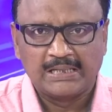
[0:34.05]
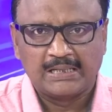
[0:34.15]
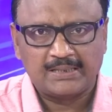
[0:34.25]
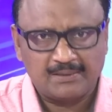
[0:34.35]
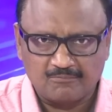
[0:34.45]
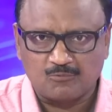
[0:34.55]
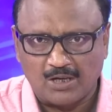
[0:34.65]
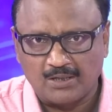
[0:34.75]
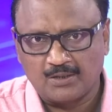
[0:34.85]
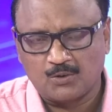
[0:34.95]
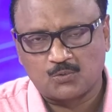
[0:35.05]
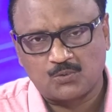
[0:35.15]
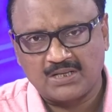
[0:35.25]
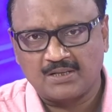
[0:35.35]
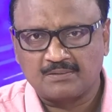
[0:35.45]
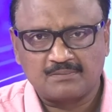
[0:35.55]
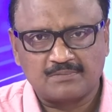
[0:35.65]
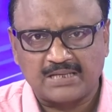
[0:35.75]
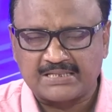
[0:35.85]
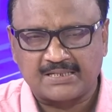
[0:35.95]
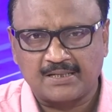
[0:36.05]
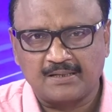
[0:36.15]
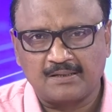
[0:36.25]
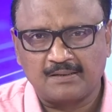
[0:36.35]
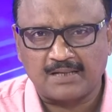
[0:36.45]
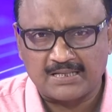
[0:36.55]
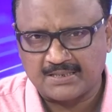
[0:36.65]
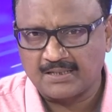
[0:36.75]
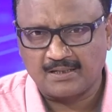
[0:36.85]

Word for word: అంటే వాళ్లలో కూడా రాజకీయ రాజకీయంగా